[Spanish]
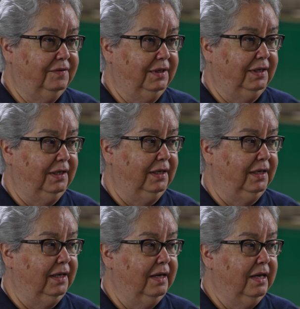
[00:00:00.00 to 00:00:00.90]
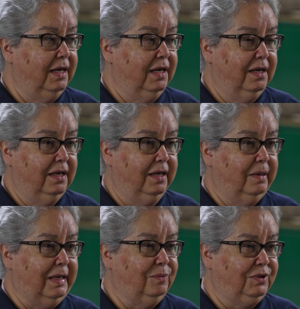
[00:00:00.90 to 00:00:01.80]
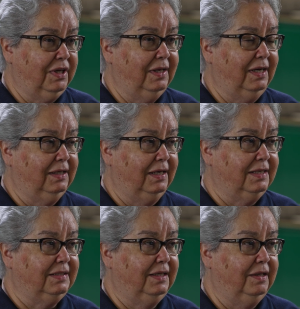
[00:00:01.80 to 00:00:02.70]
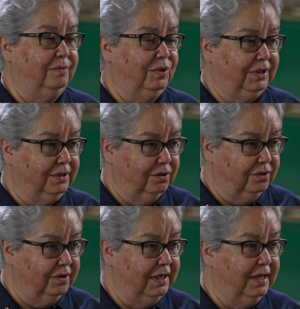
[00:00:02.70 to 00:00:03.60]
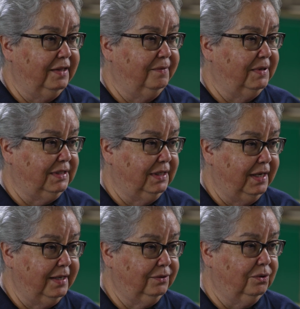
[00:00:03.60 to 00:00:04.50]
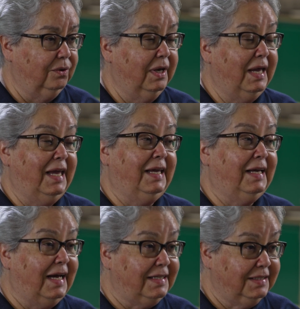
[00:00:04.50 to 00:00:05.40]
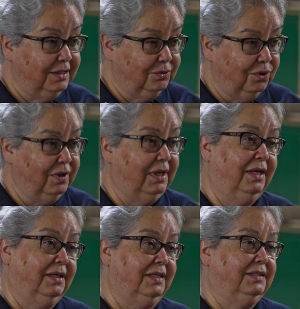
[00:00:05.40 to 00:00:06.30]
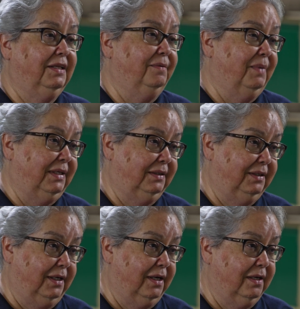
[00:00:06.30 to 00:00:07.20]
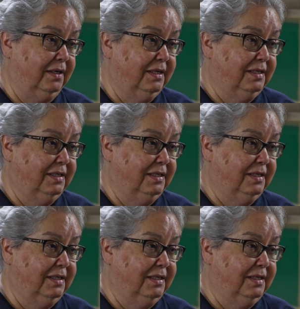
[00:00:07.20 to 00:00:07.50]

de, eh, muchas de las clases de biotecnología de bachillerato y casi todas las clases de maestría.